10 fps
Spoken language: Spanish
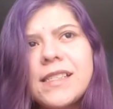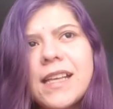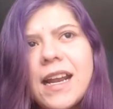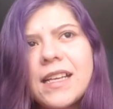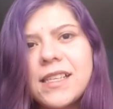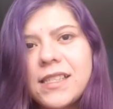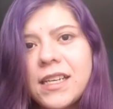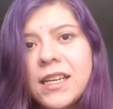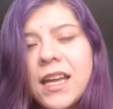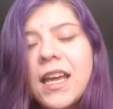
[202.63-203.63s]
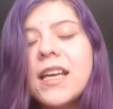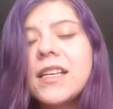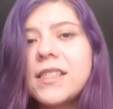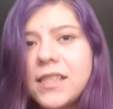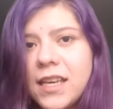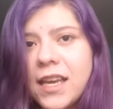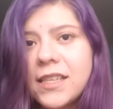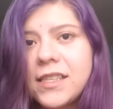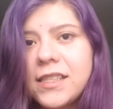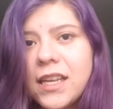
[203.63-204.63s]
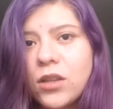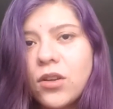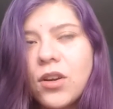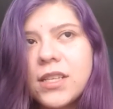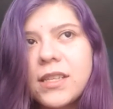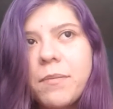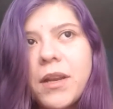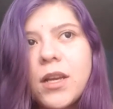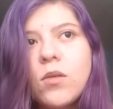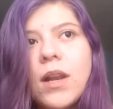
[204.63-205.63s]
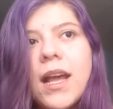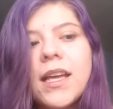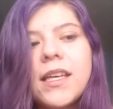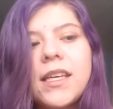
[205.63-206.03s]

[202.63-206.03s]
salas de cine sigue existiendo esta película